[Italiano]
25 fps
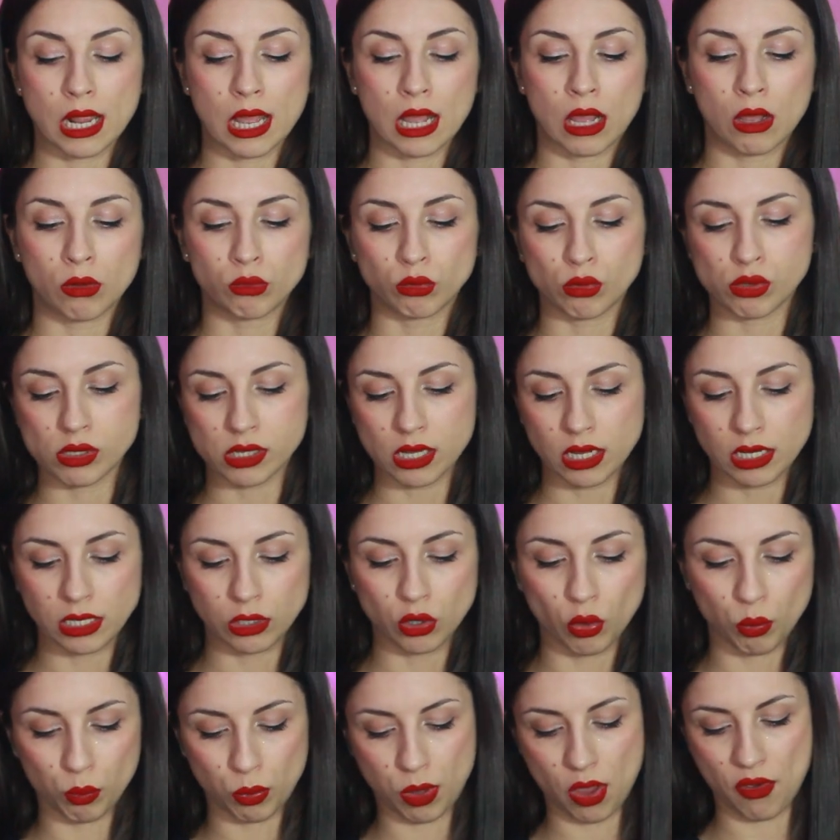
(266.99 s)
uno
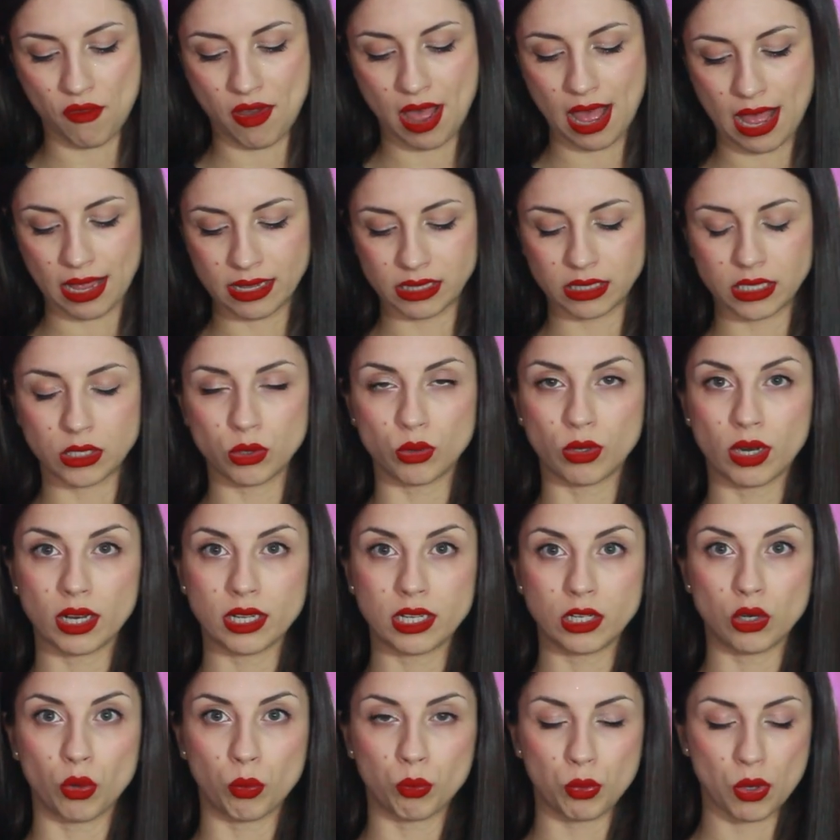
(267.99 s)
scalino più avanti un
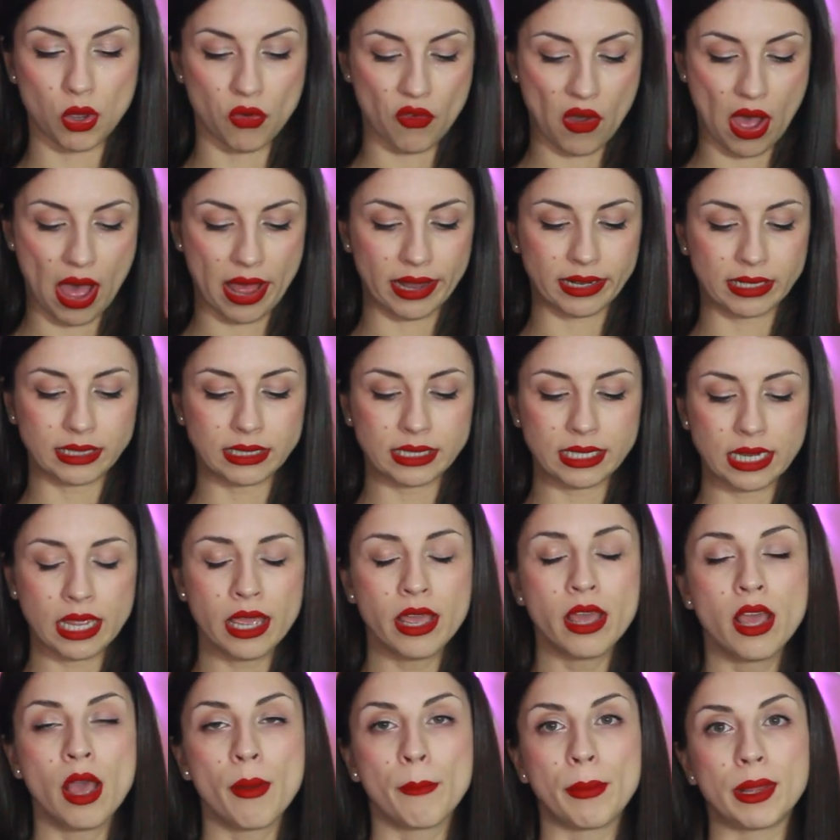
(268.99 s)
gradino più
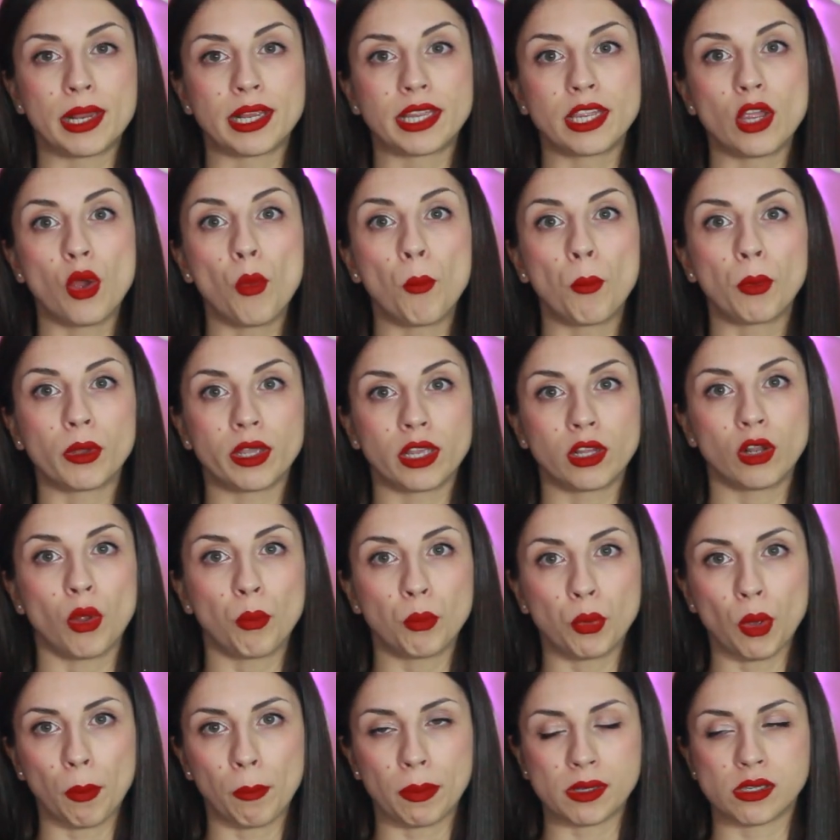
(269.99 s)
avanti per chi è un
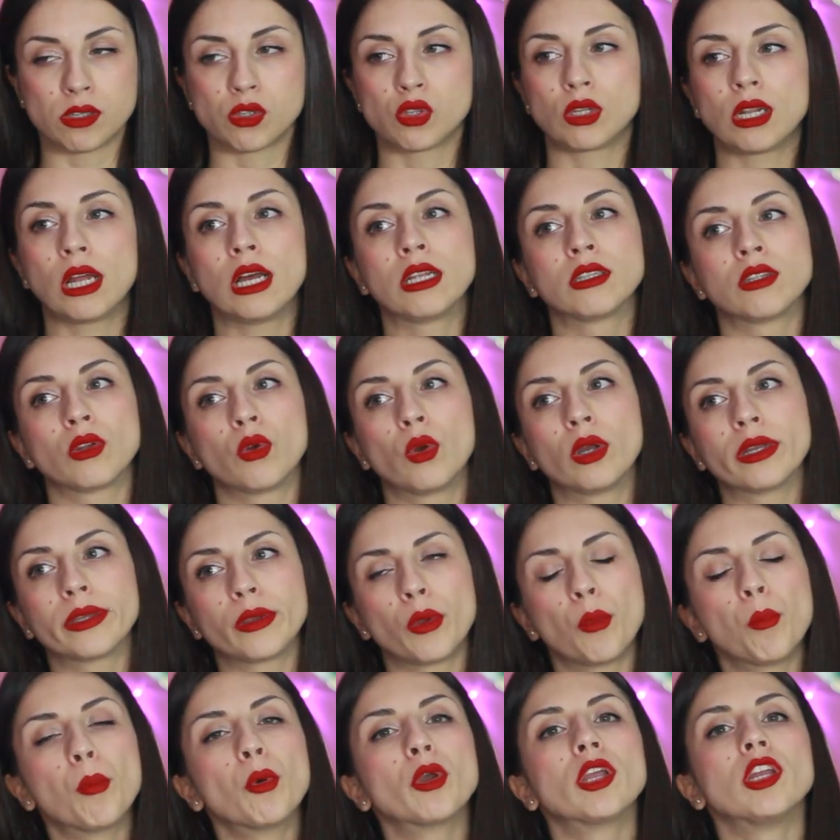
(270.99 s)
pochino più appassionato o
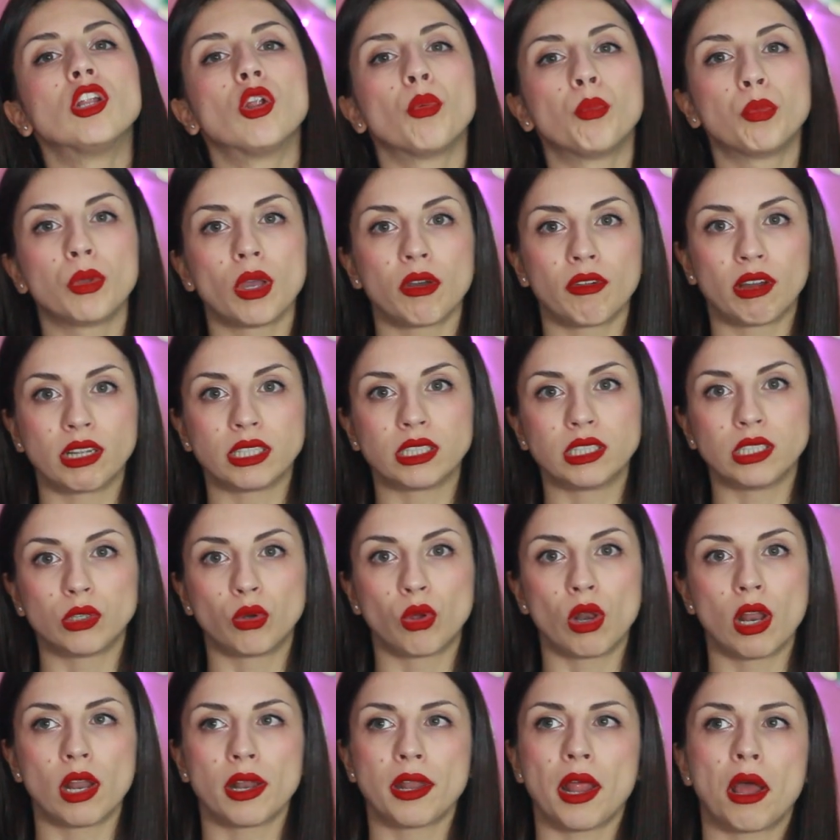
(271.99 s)
anche un pochino più avanti
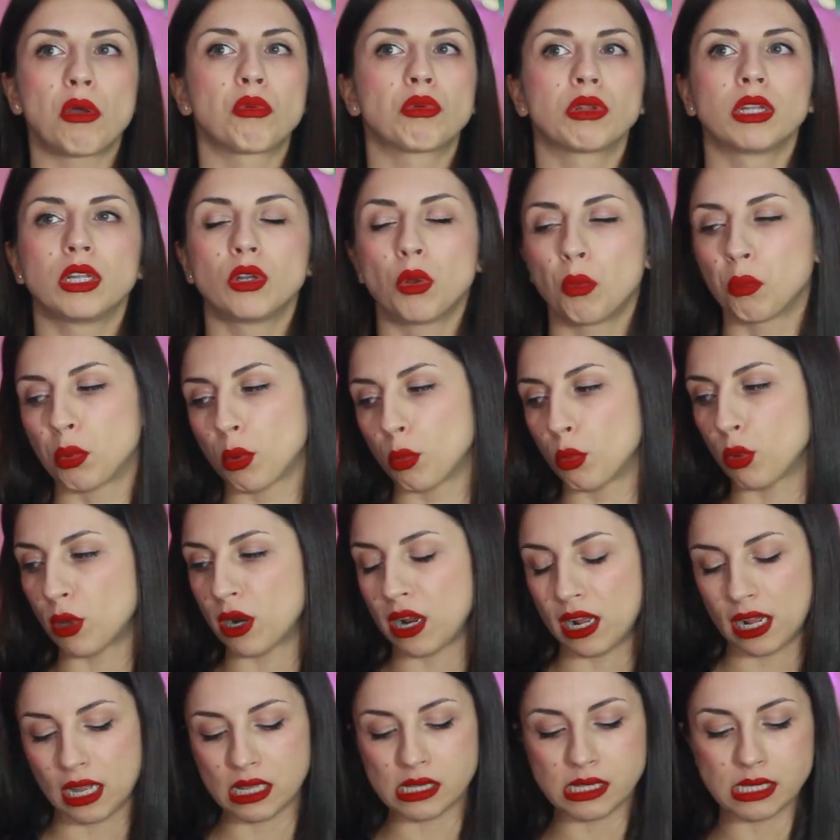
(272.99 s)
con l'età quindi non proprio
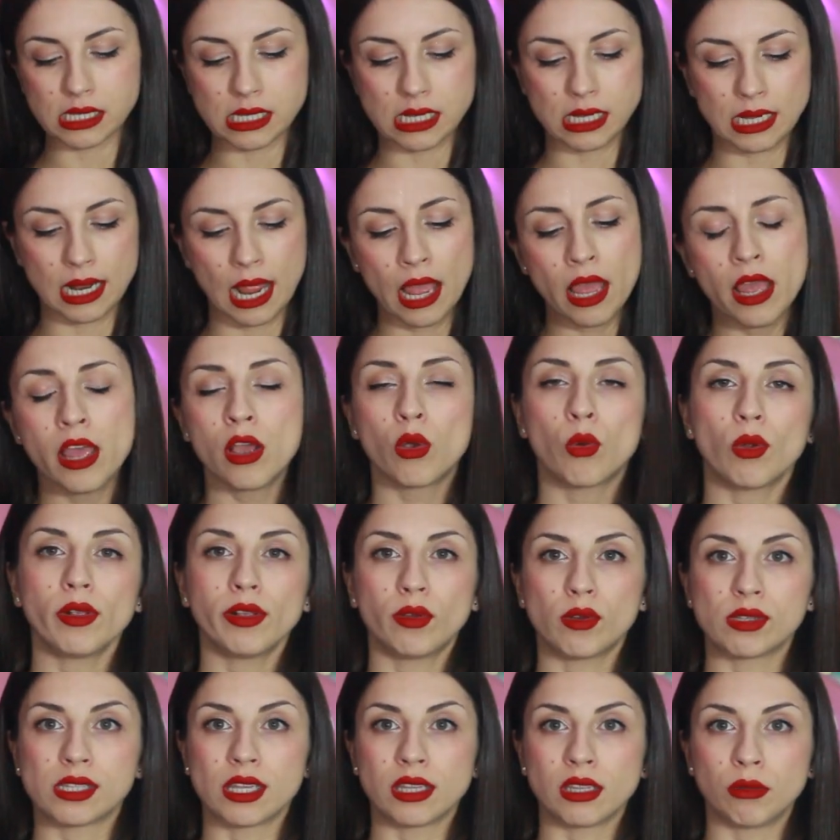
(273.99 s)
ragazzine
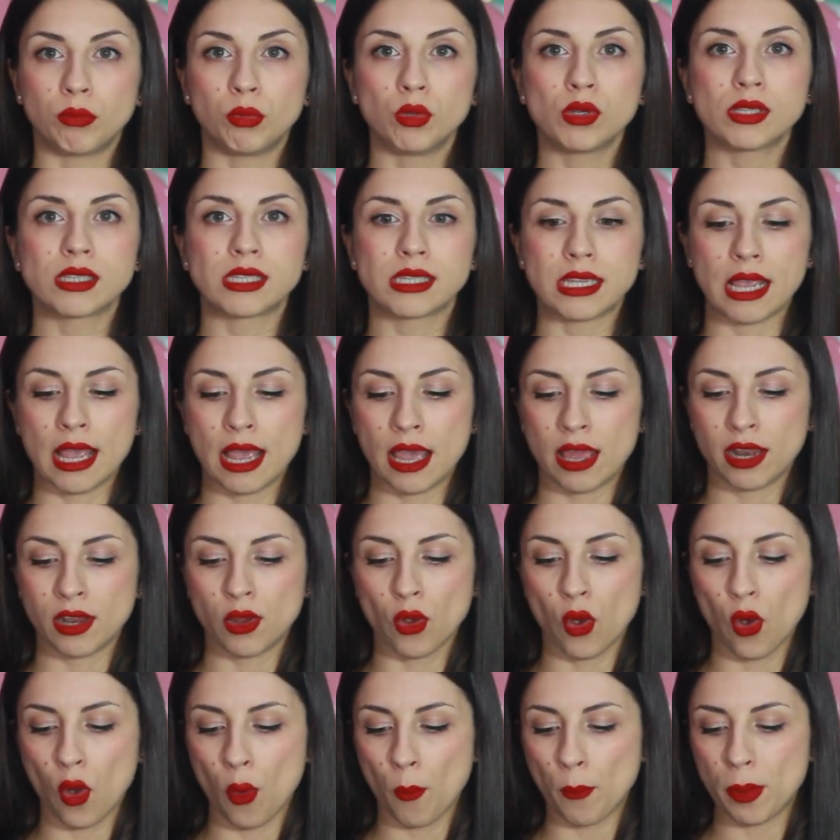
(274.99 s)
qualcosa di più
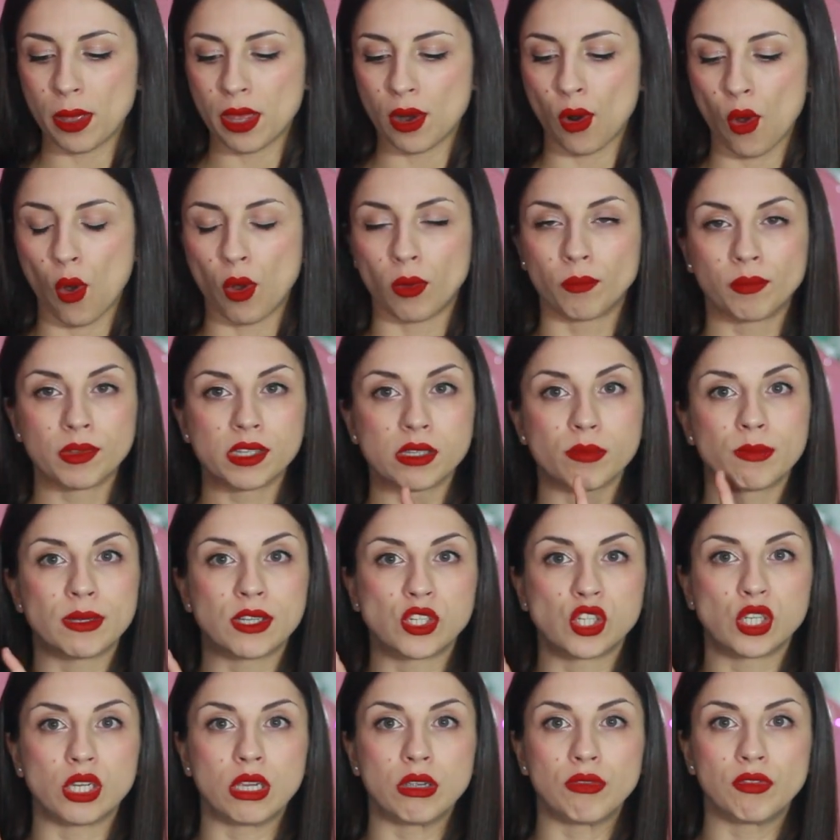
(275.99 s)
serio però
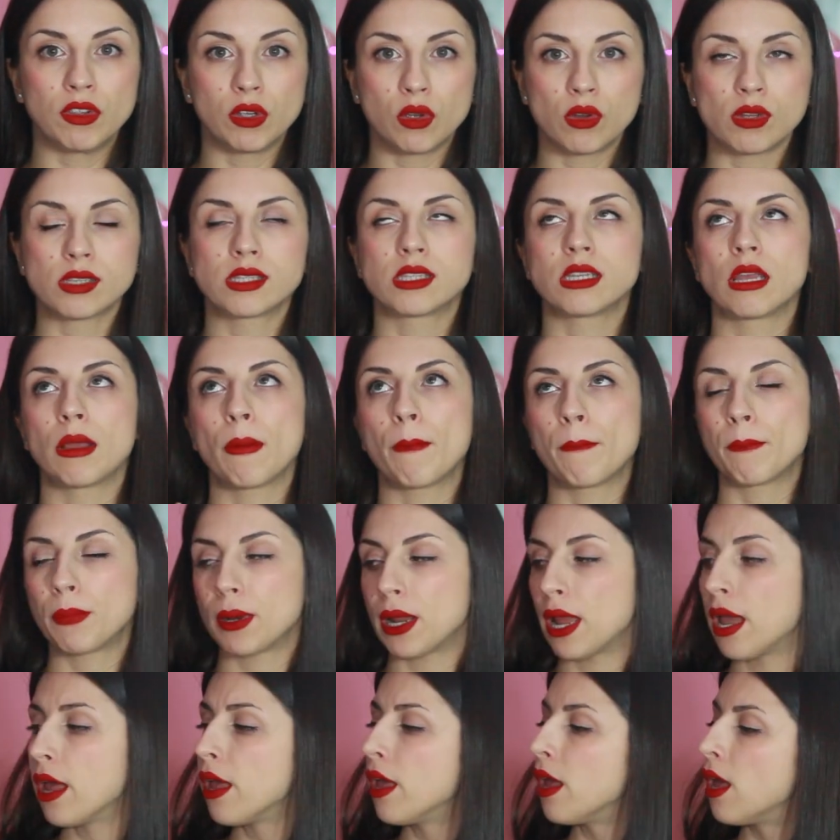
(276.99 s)
specifico
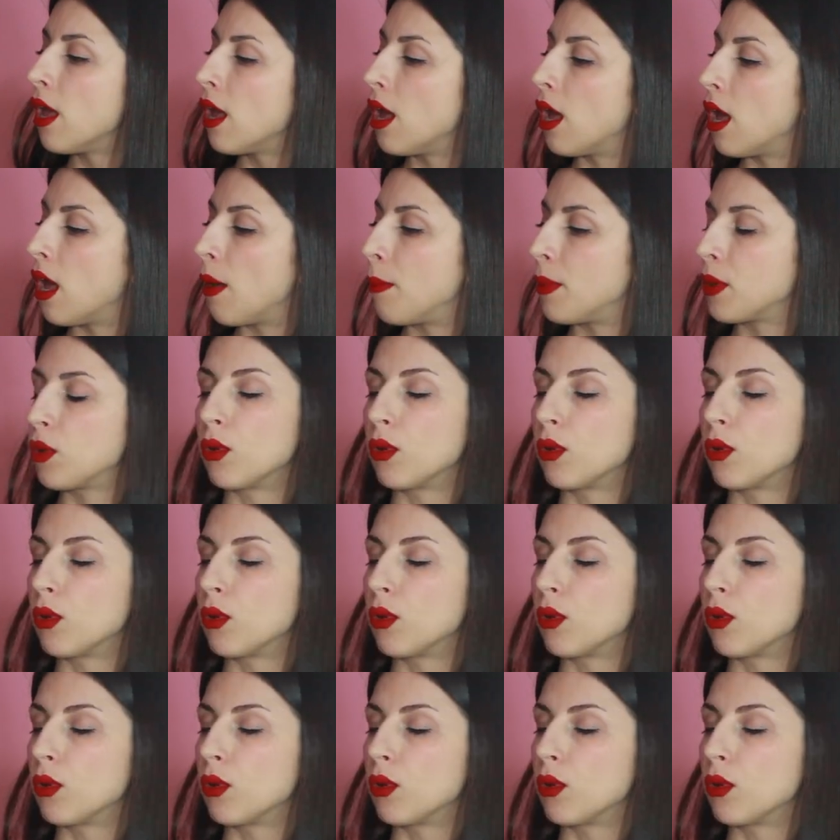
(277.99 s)
sempre eh,